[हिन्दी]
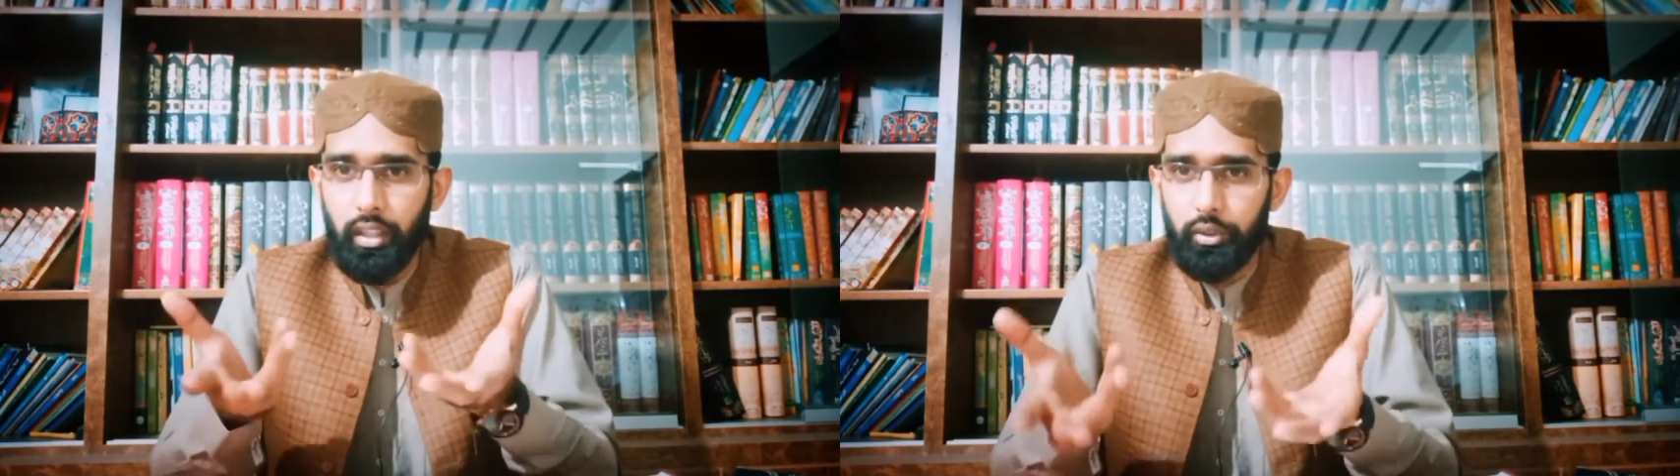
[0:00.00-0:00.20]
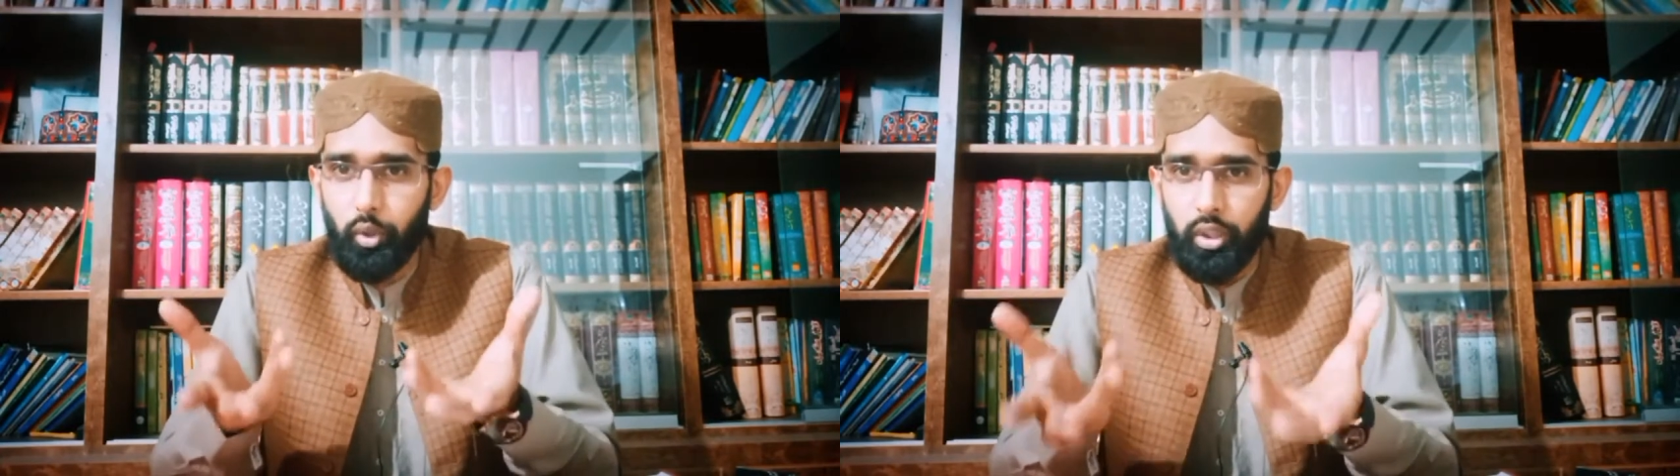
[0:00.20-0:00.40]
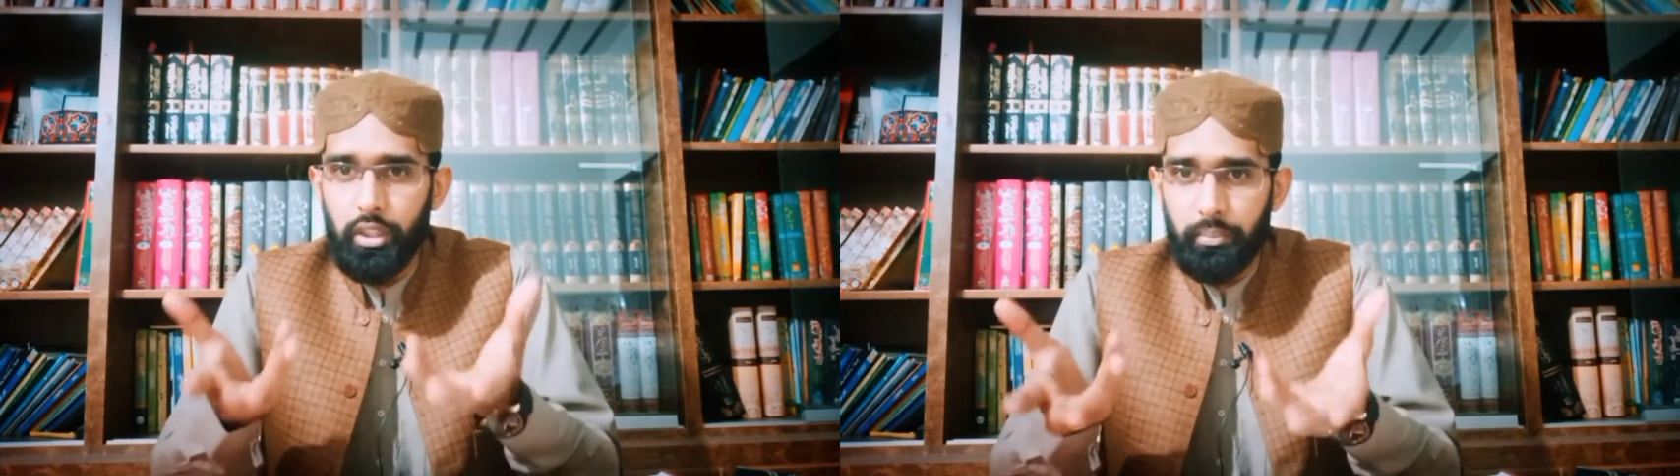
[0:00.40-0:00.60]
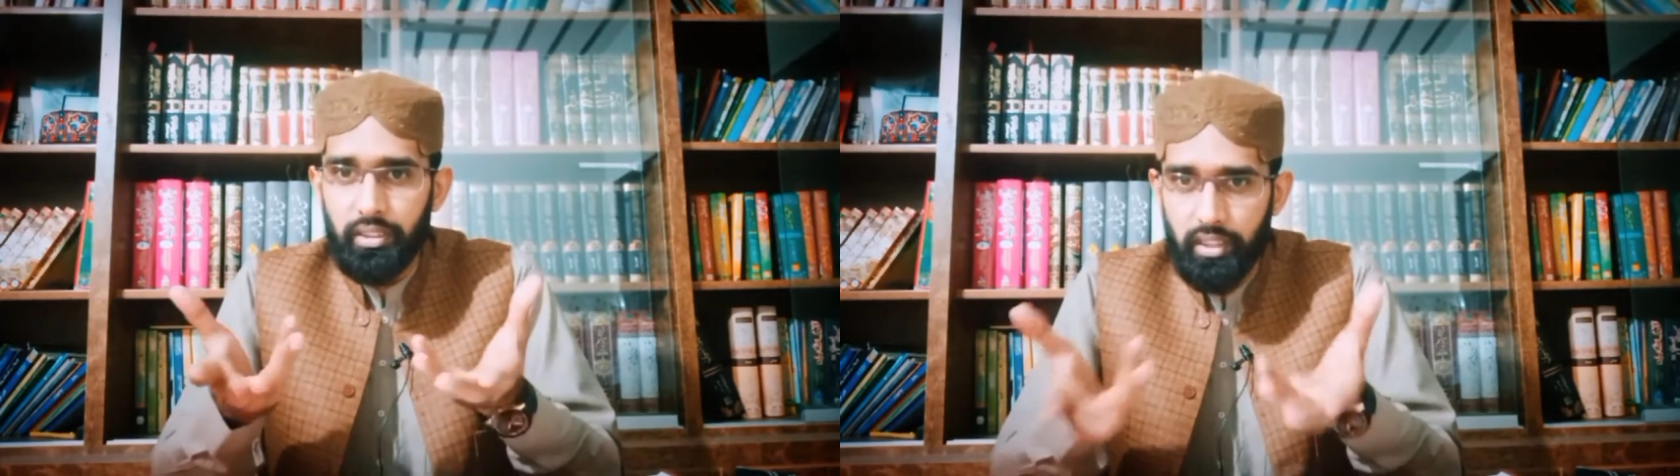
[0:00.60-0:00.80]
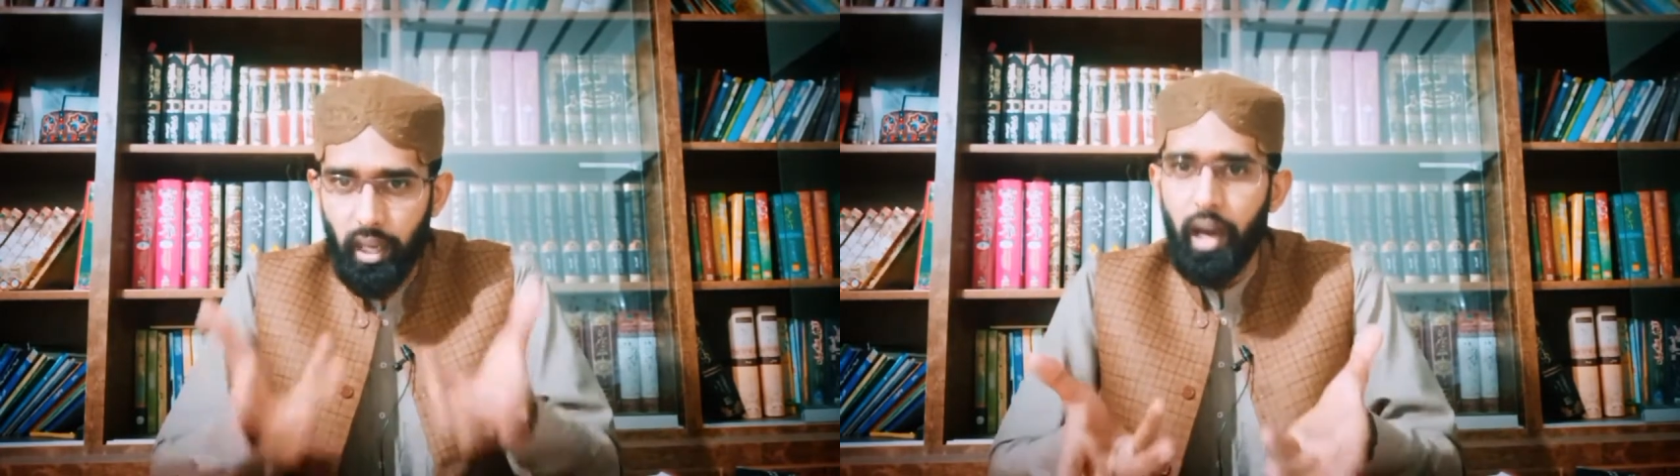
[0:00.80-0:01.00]
कदर
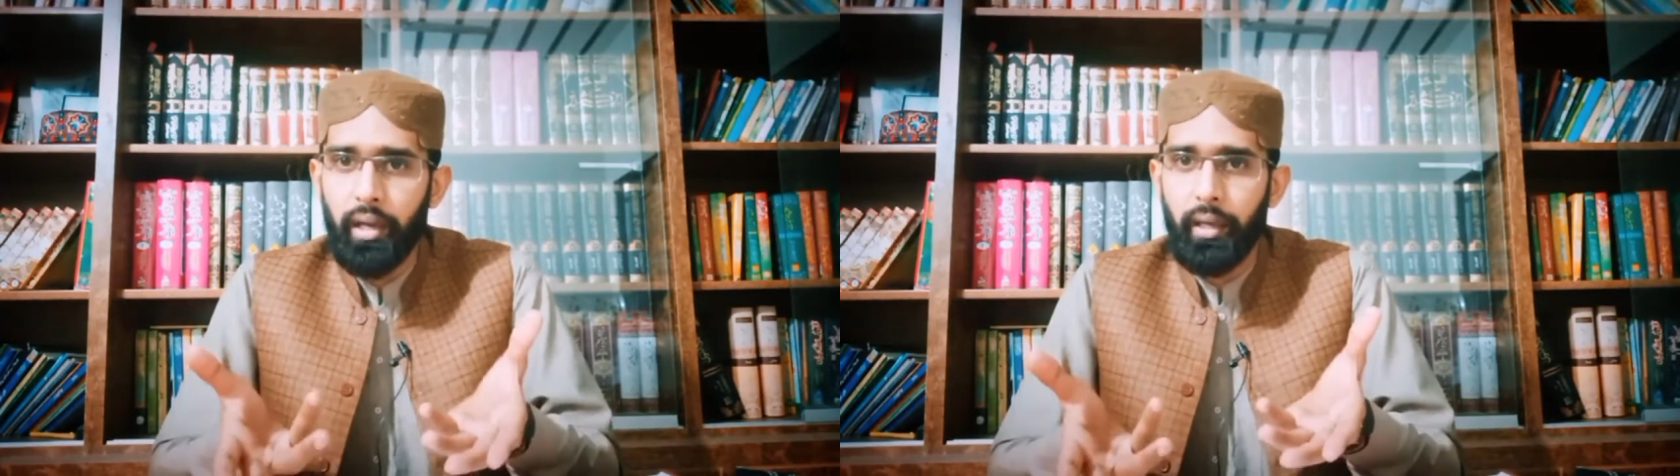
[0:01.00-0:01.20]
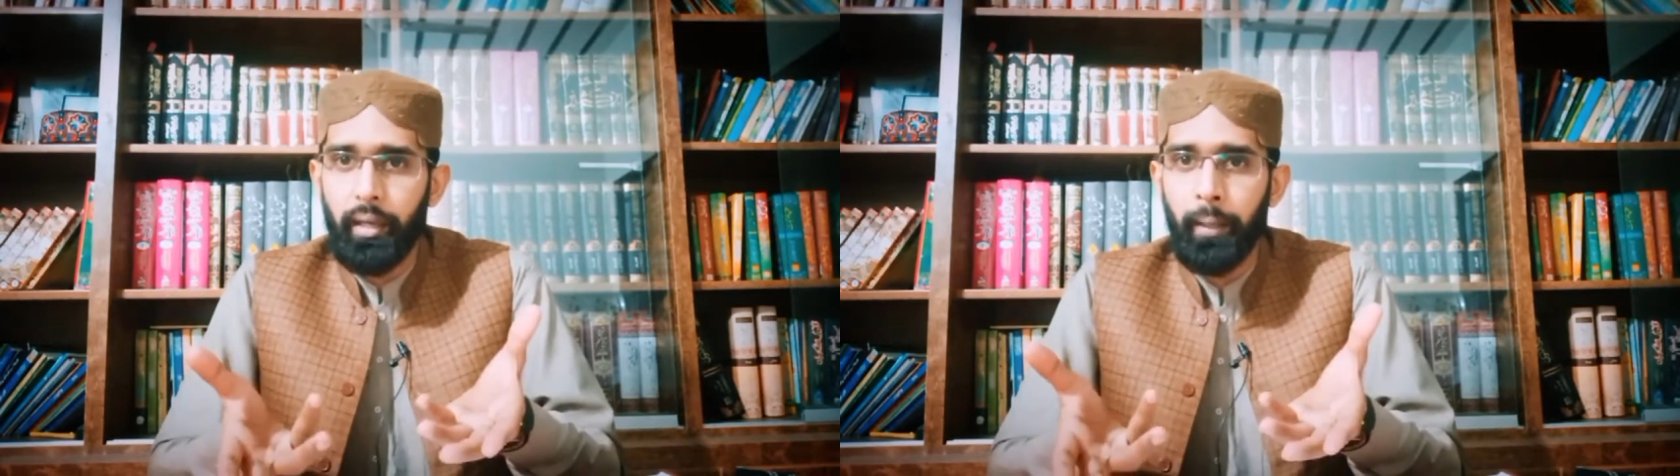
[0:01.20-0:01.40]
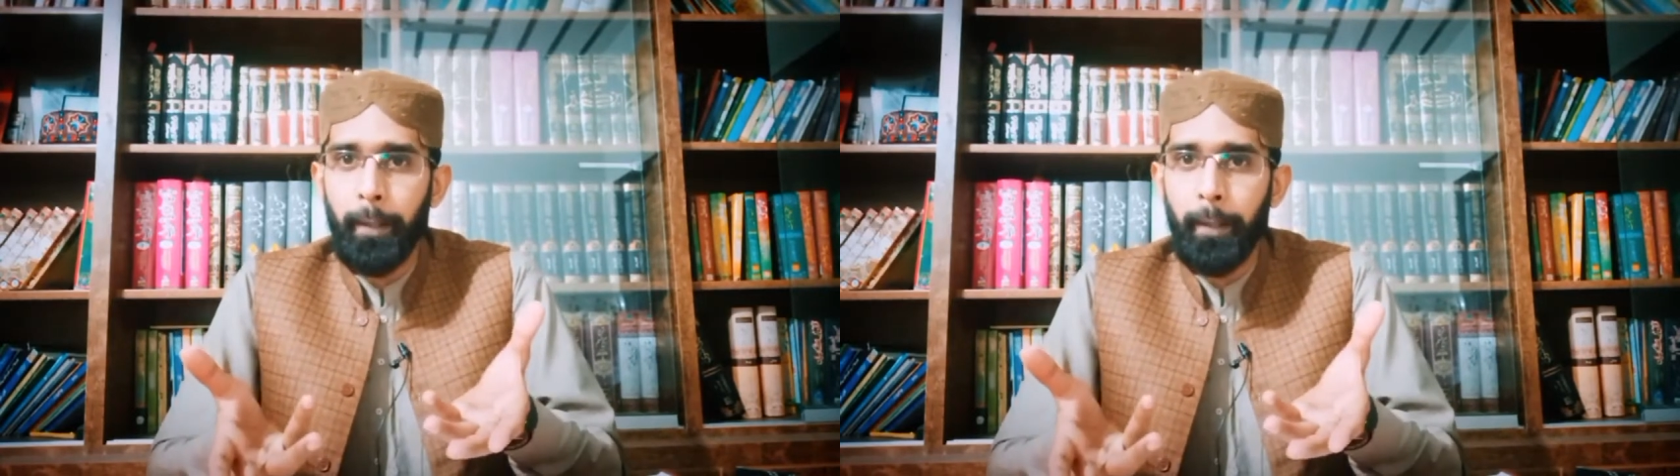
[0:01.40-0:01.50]
कीमत क्या है